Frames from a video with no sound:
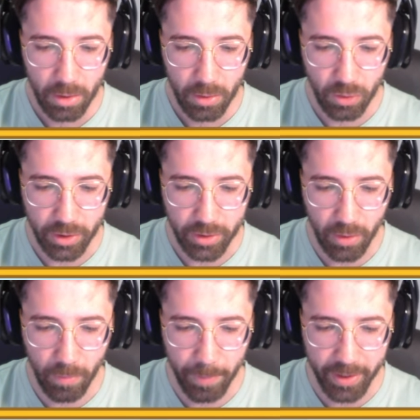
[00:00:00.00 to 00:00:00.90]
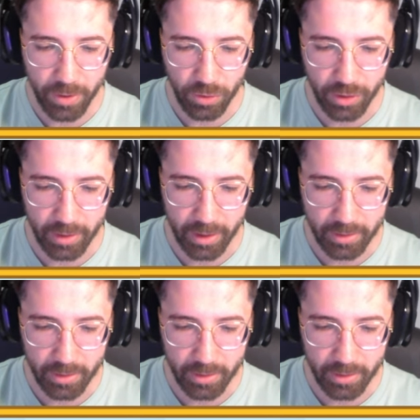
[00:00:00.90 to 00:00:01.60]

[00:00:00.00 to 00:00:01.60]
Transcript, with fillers: Nos han dado un par de cositas.